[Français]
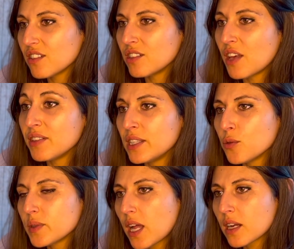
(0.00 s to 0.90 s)
Euh, il y avait des
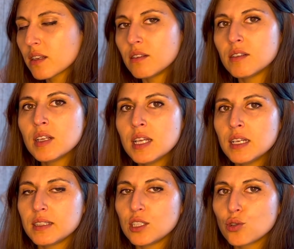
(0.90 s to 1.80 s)
obstacles,
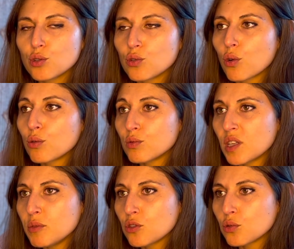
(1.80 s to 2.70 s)
des choses qu'on nous a
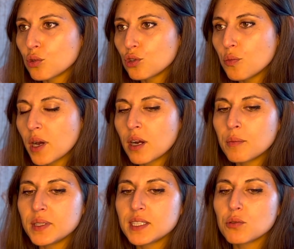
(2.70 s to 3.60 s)
mis sur nos chemins.
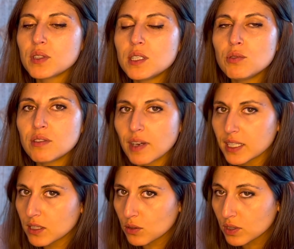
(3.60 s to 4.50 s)
mais c'est aussi l'univers
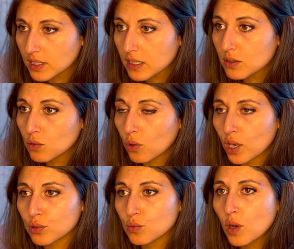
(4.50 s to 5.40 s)
qui teste nos
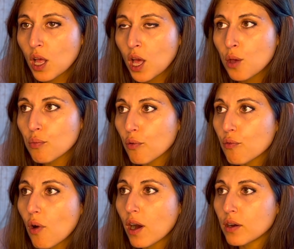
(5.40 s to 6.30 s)
relations pour
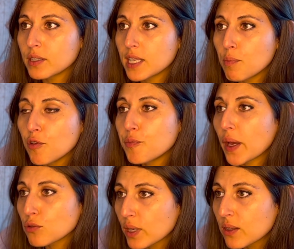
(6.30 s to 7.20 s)
voir si elles peuvent
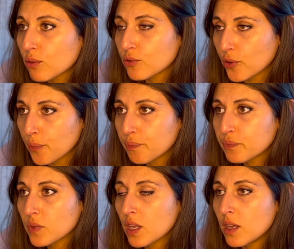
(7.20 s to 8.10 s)
perdurer dans le temps.
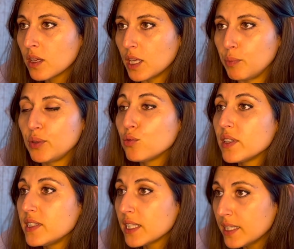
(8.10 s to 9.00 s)
Et puis tout est
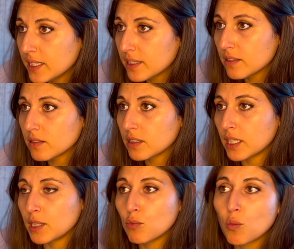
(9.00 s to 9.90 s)
cyclique. Il y
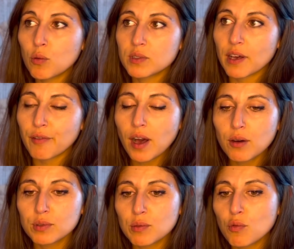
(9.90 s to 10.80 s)
a des moments où ça va,
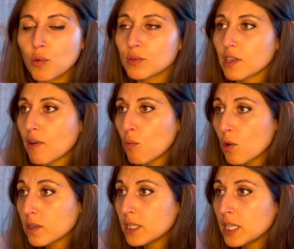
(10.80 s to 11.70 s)
ou des moments où ça va moins.